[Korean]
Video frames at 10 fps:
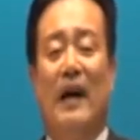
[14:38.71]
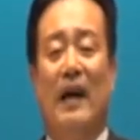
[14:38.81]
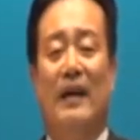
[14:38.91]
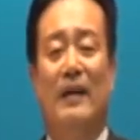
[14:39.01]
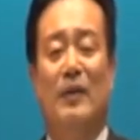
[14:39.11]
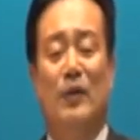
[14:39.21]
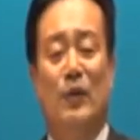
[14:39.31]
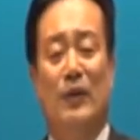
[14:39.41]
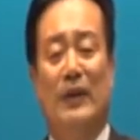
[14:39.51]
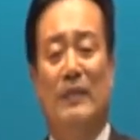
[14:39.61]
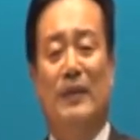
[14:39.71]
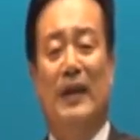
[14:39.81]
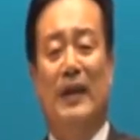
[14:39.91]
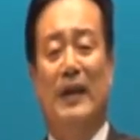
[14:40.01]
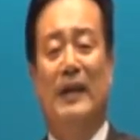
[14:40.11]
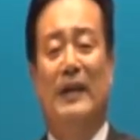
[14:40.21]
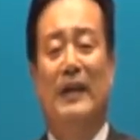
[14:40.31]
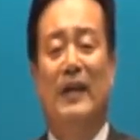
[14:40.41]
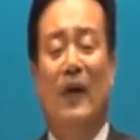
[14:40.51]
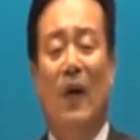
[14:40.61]
하나님의 소유기 때문에
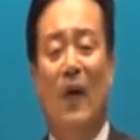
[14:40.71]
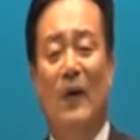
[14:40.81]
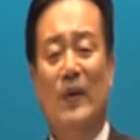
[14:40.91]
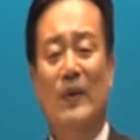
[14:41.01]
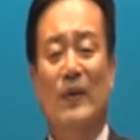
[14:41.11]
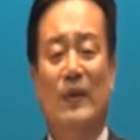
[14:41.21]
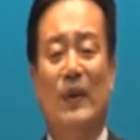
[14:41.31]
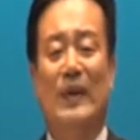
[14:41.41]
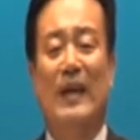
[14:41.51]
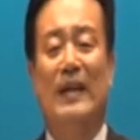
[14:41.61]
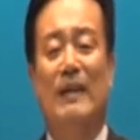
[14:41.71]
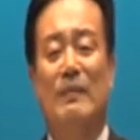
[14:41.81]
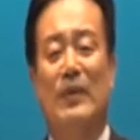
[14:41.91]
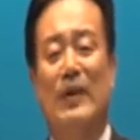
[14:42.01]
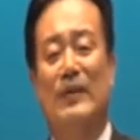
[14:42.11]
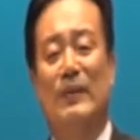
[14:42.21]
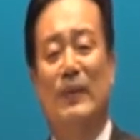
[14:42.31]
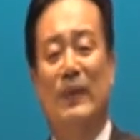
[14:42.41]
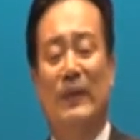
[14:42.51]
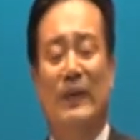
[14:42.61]
어느 누구도 나를 함부로 할 수
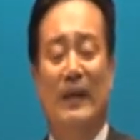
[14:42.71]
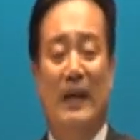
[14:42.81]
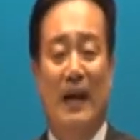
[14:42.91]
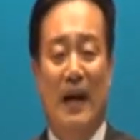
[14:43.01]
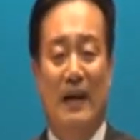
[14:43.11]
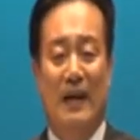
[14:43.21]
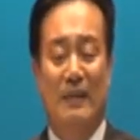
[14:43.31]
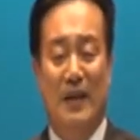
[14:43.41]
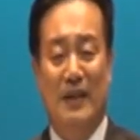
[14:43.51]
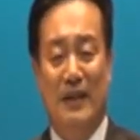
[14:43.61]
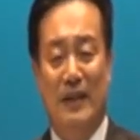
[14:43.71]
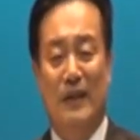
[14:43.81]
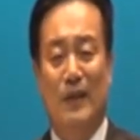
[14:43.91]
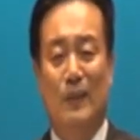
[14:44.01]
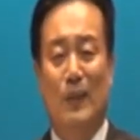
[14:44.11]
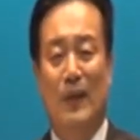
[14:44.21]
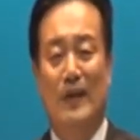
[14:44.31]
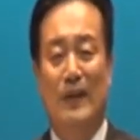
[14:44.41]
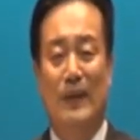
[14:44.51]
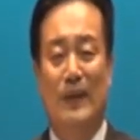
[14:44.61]
없고 하나님이 지키시고
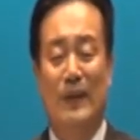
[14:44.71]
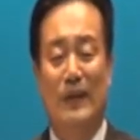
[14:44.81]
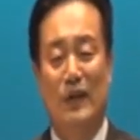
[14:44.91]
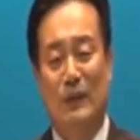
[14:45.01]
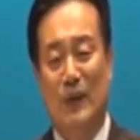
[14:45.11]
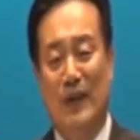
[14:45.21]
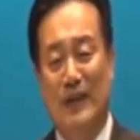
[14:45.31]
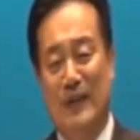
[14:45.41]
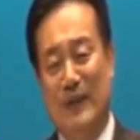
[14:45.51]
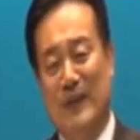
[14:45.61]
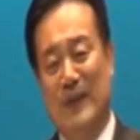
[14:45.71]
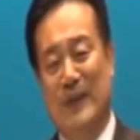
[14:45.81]
보호하시고 축복하시고